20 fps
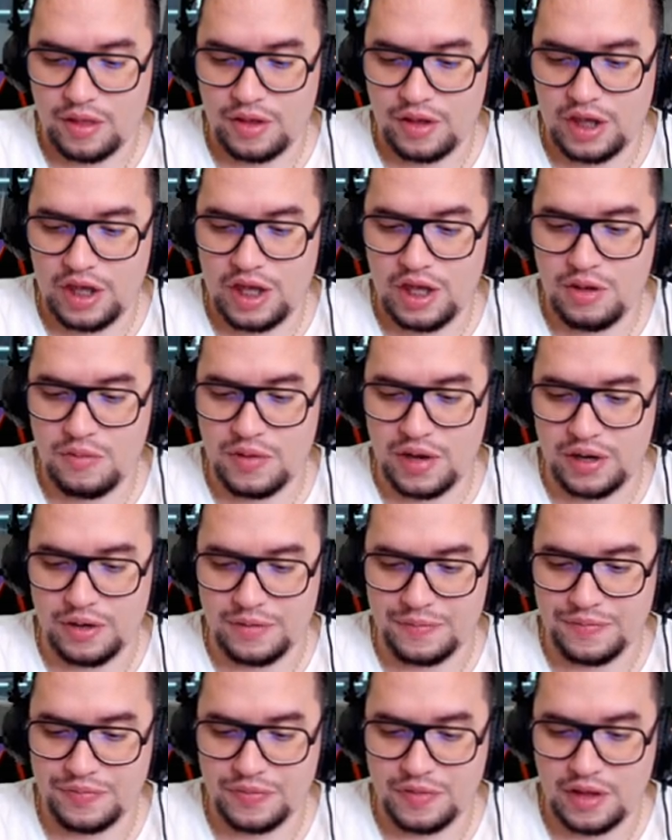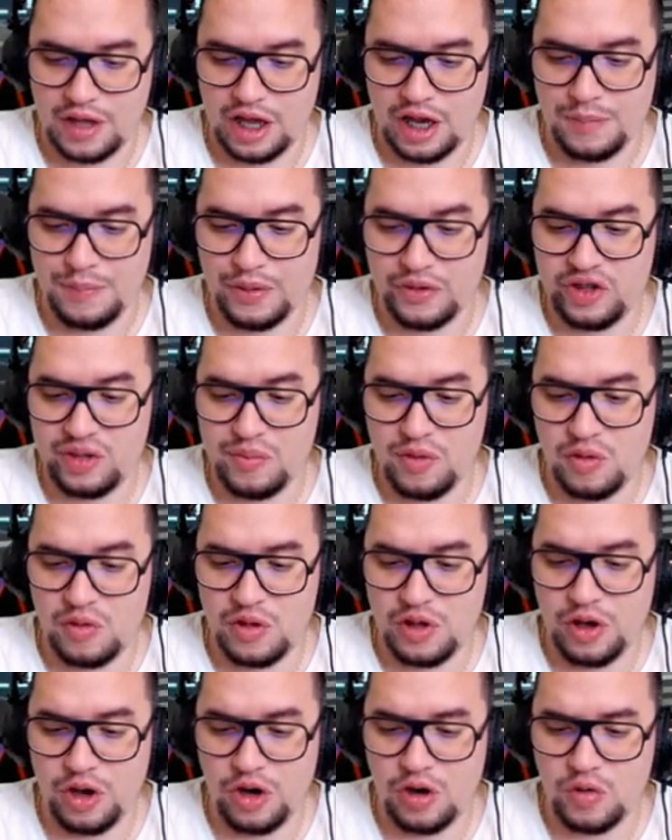Y bueno, el próximo
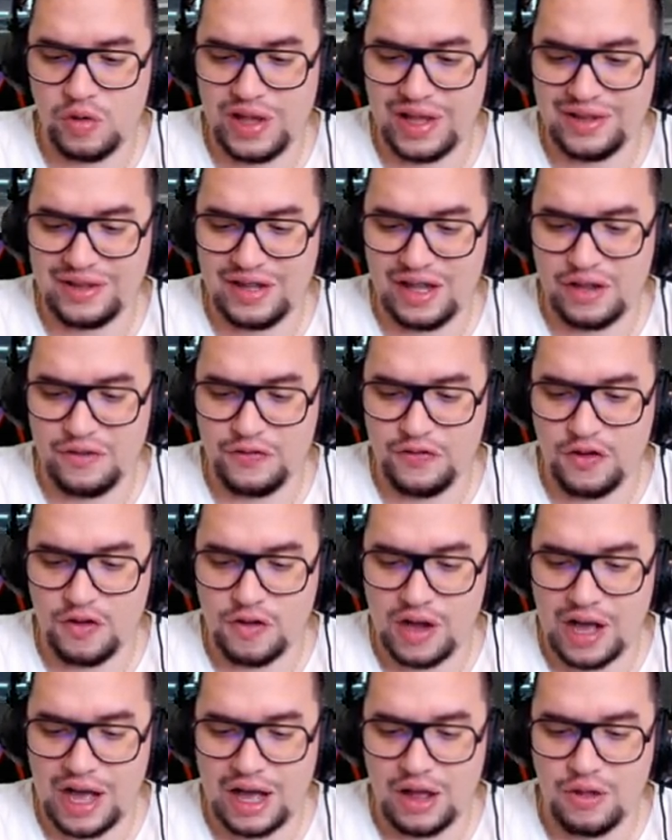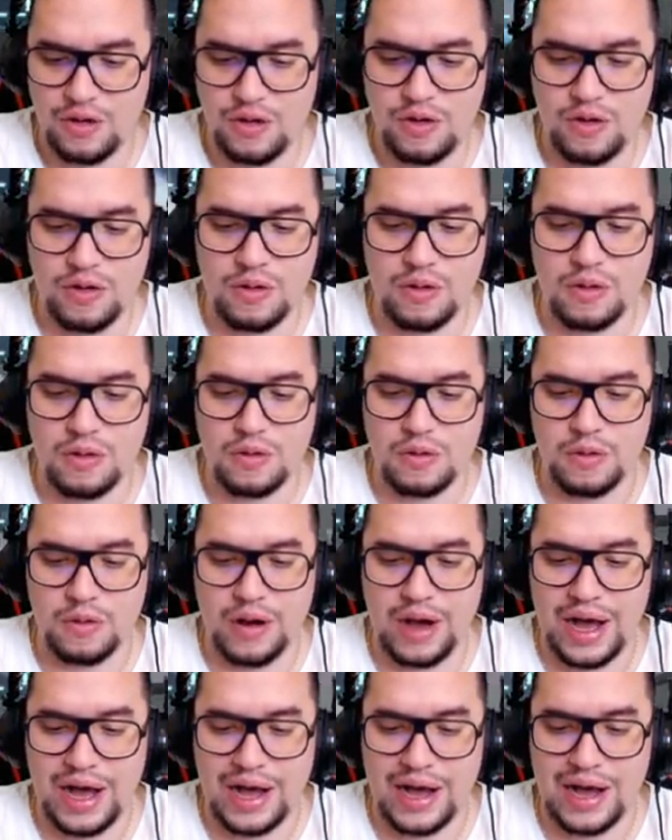video lo voy a hacer
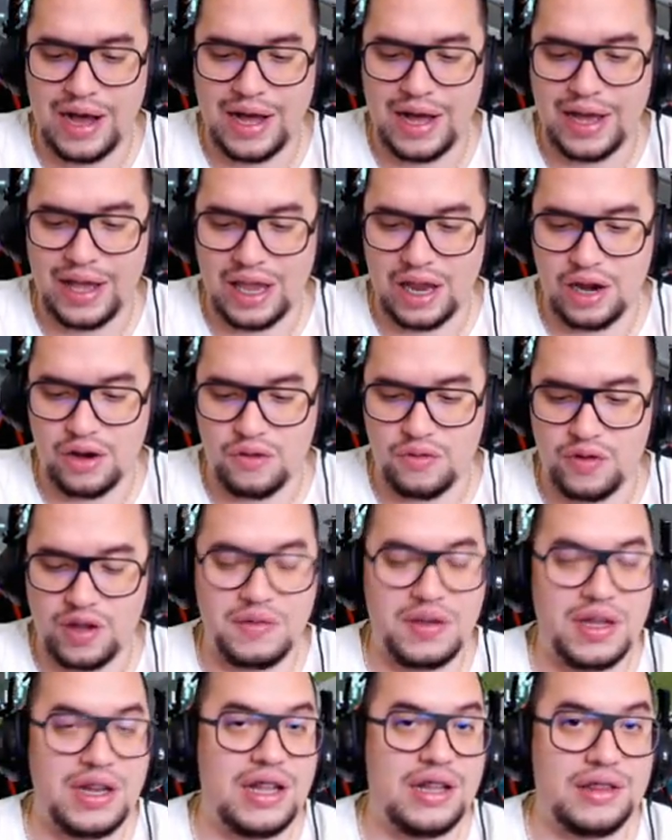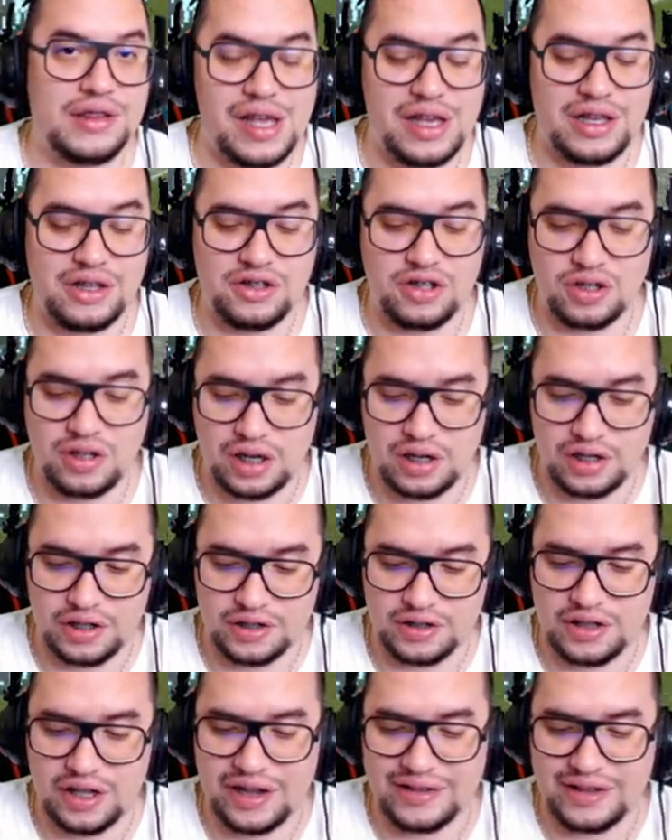enfocado a el Revenant
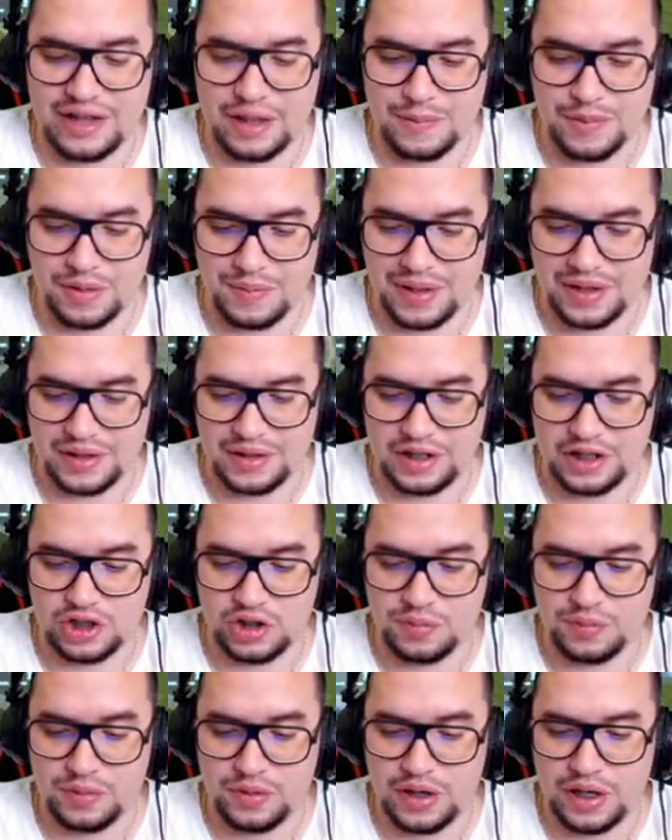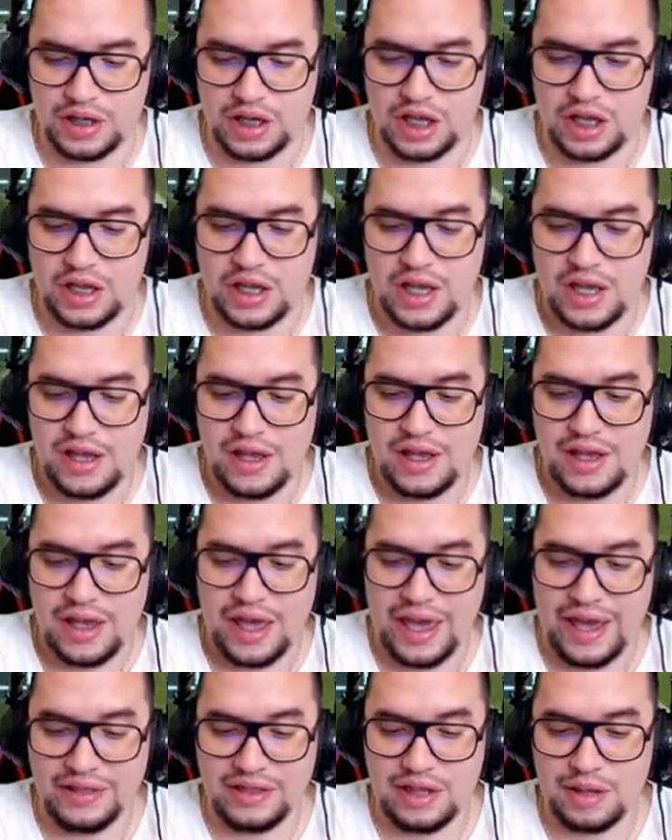tradicionalista, que también me han dicho por allí.
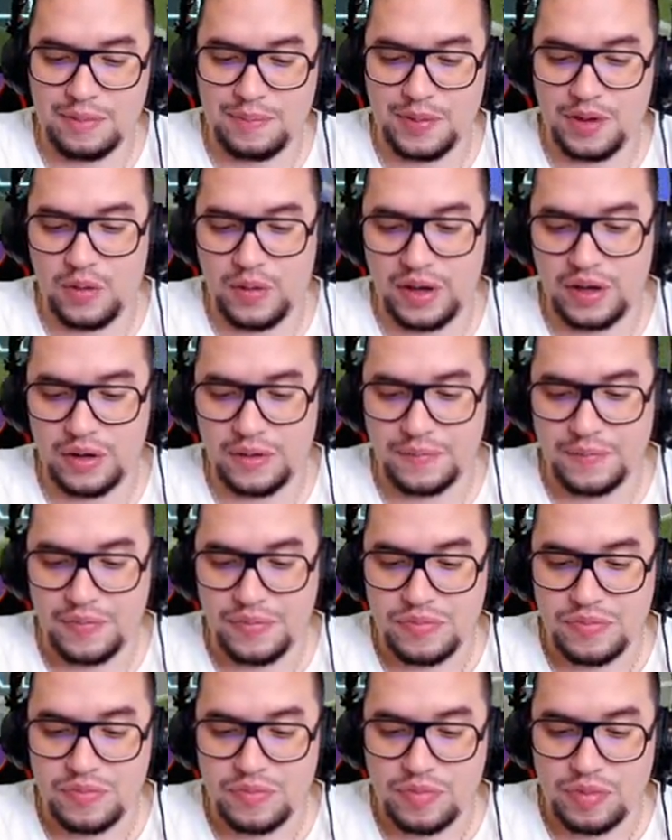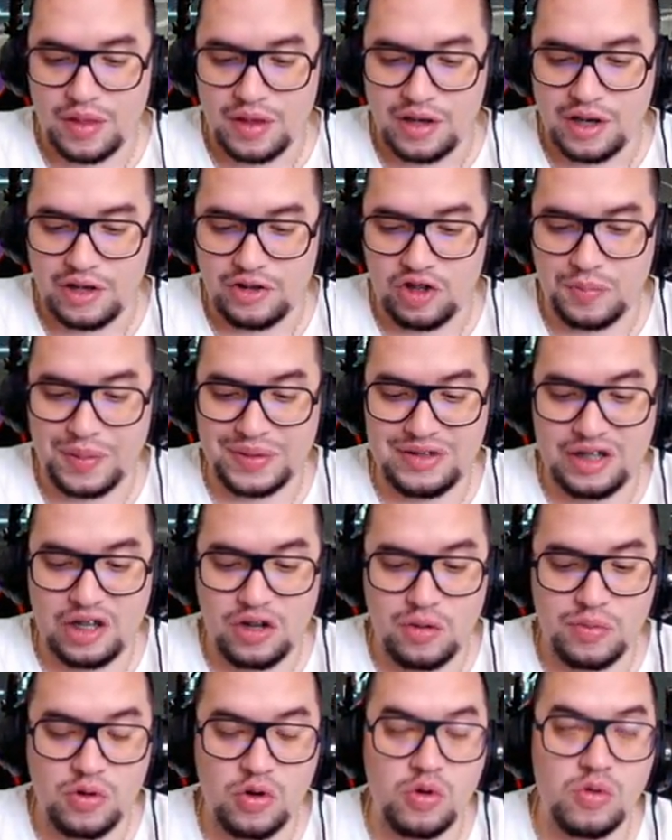Gente, pero bueno, estoy
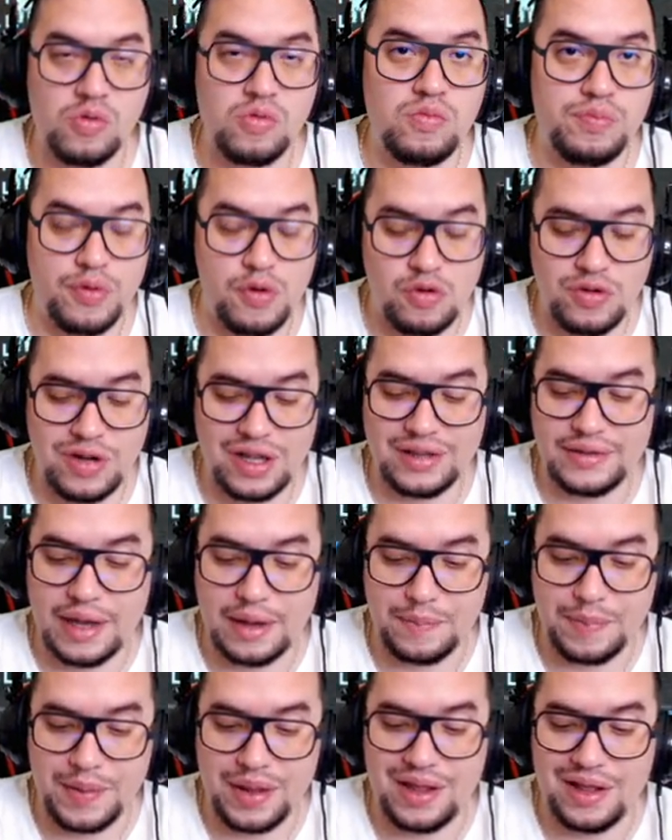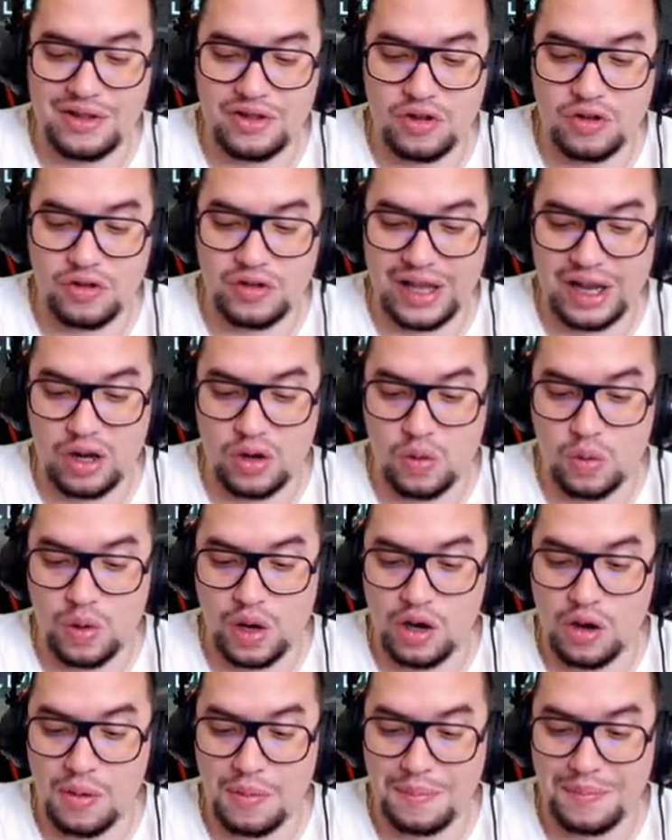pasando por, una etapa donde el
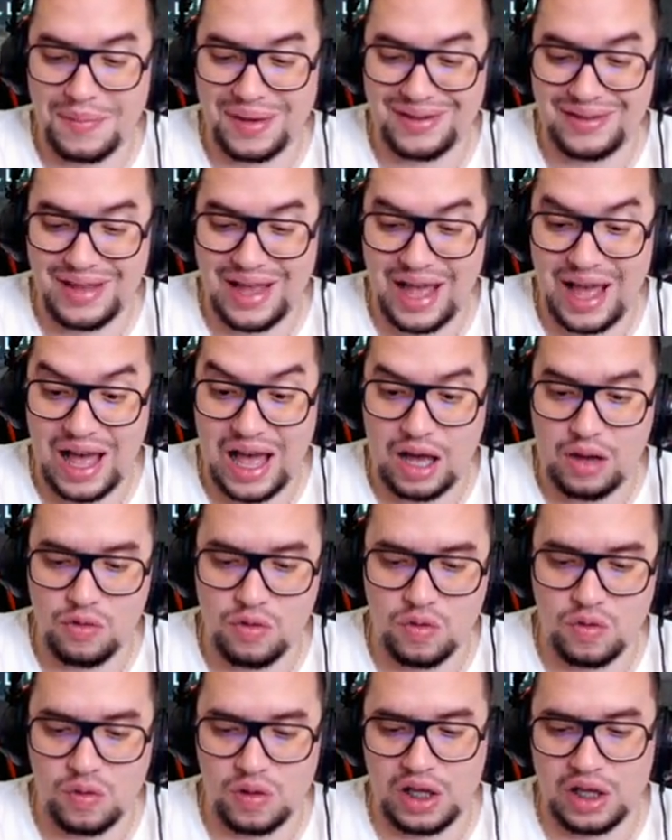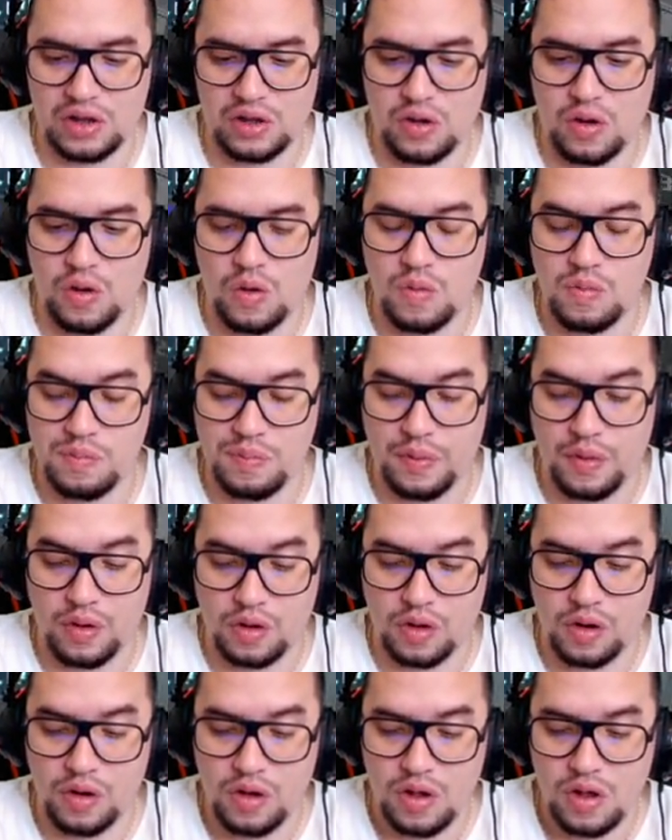juego me está aburriendo un
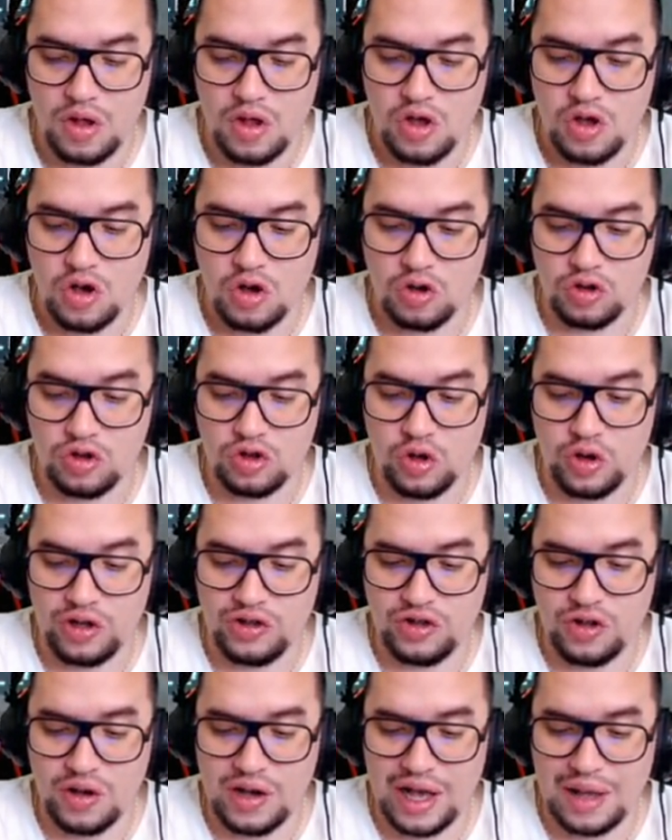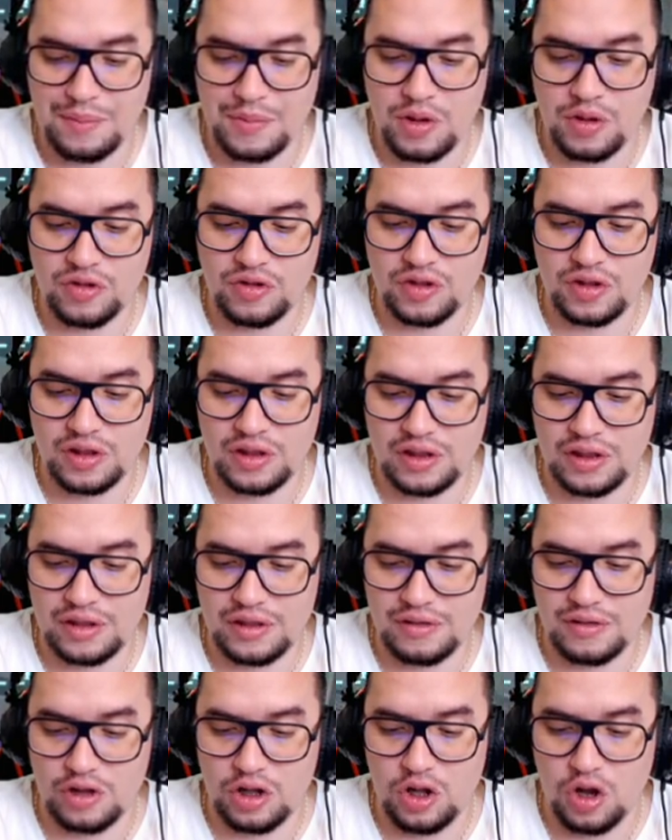poco. Con todos esos cambios
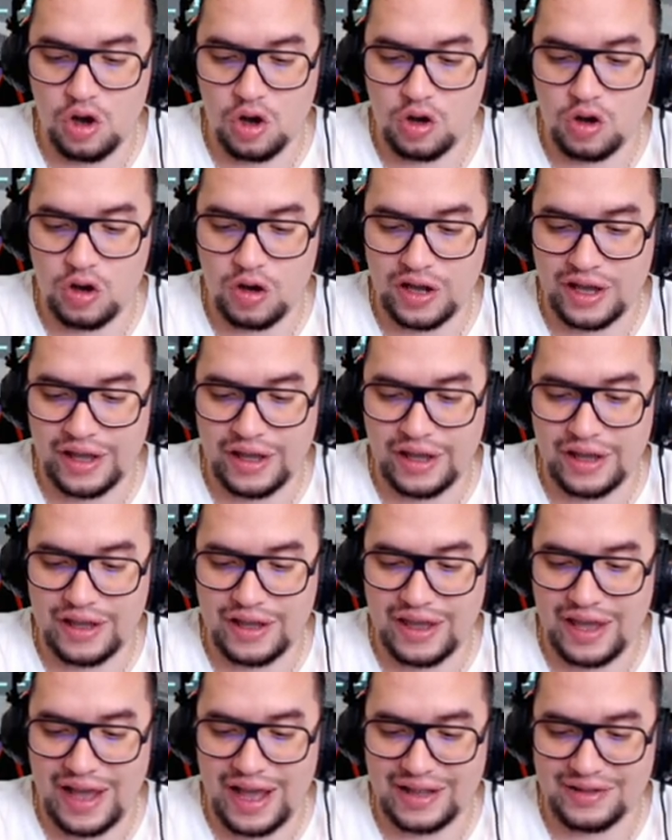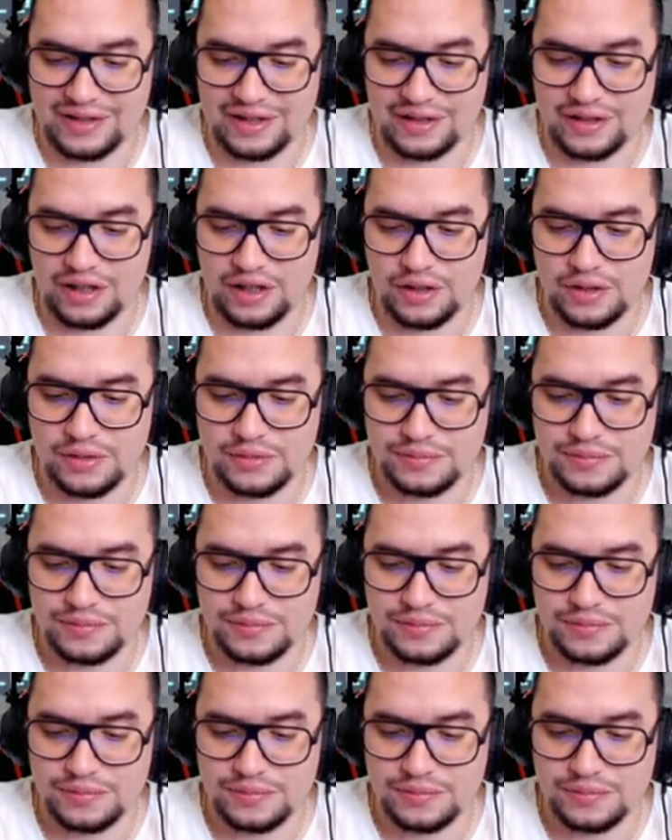locos que, que hace, ¿sí?